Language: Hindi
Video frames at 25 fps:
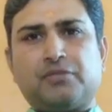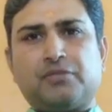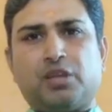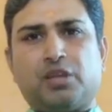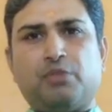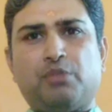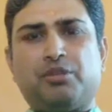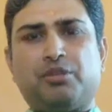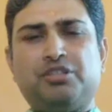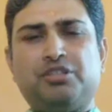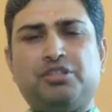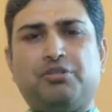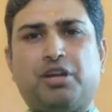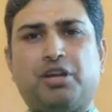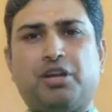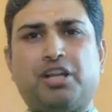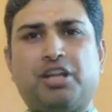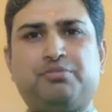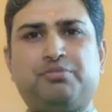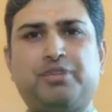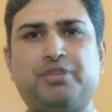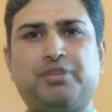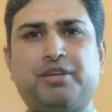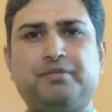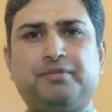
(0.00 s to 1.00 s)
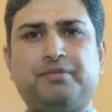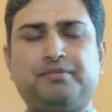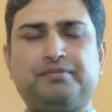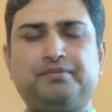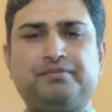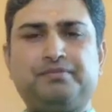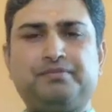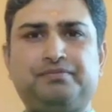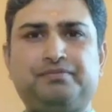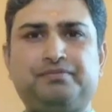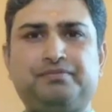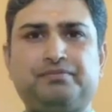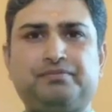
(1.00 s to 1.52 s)
हनुमान जी महाराज पे
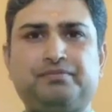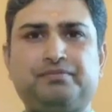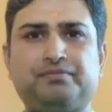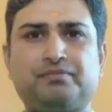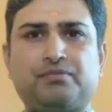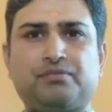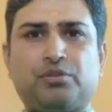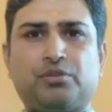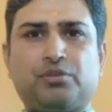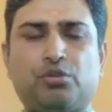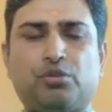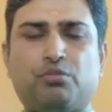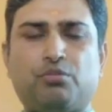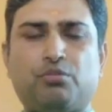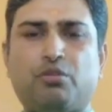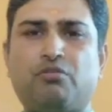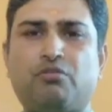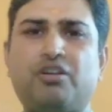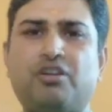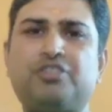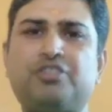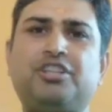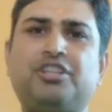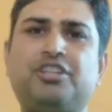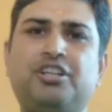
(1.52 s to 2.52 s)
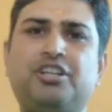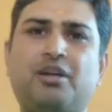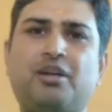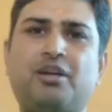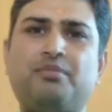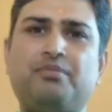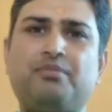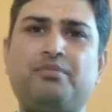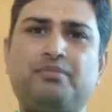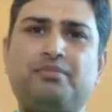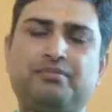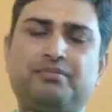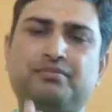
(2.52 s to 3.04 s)
और भगवान श्री
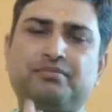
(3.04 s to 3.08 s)
राम